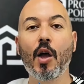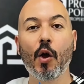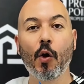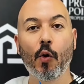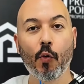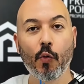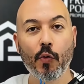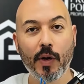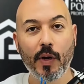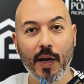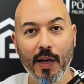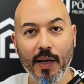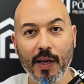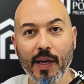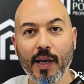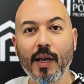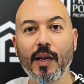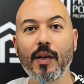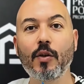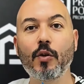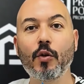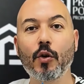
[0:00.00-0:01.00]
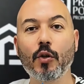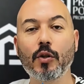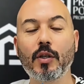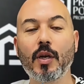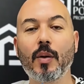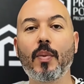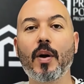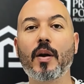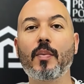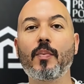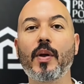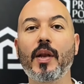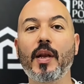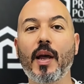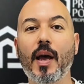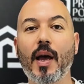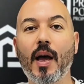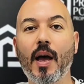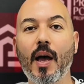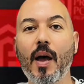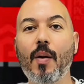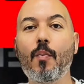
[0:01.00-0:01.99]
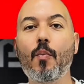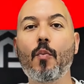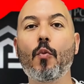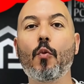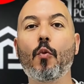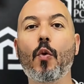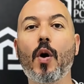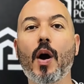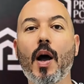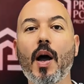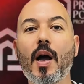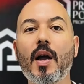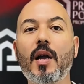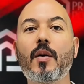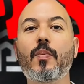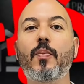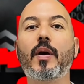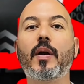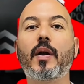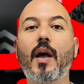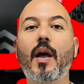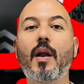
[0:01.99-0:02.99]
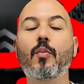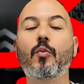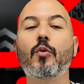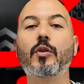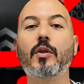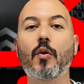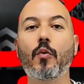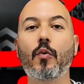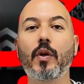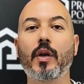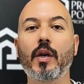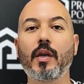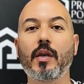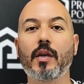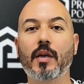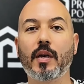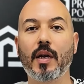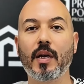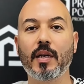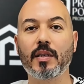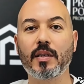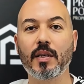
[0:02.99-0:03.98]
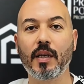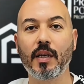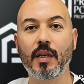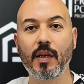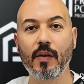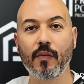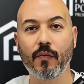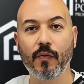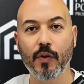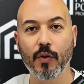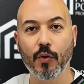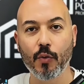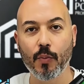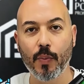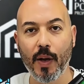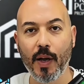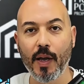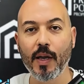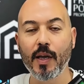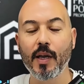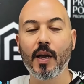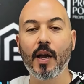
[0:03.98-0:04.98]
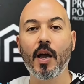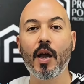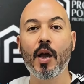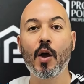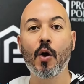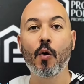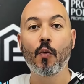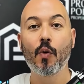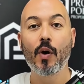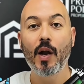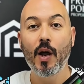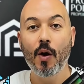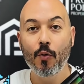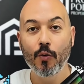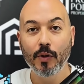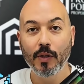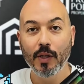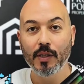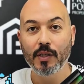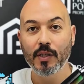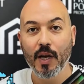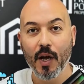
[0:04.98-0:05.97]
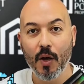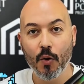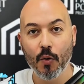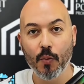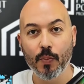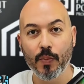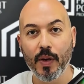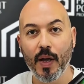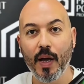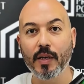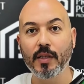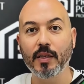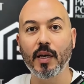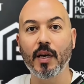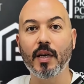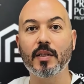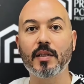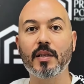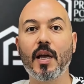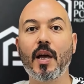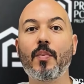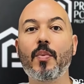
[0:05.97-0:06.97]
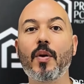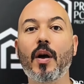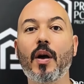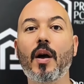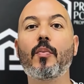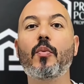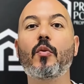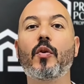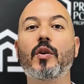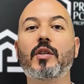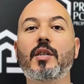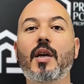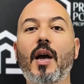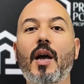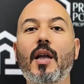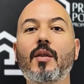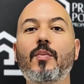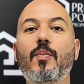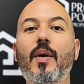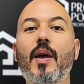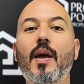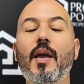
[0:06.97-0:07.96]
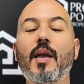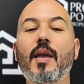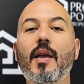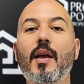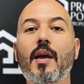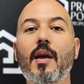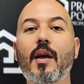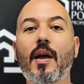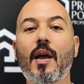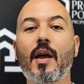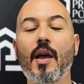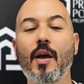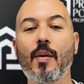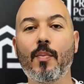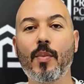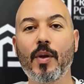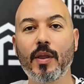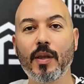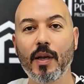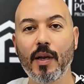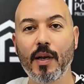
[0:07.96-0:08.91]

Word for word: ونخيل يعتبر من أهم وأكبر المطورين الرئيسيين في دبي وله تجارب ناجحة سابقة بوجهات مائية مثل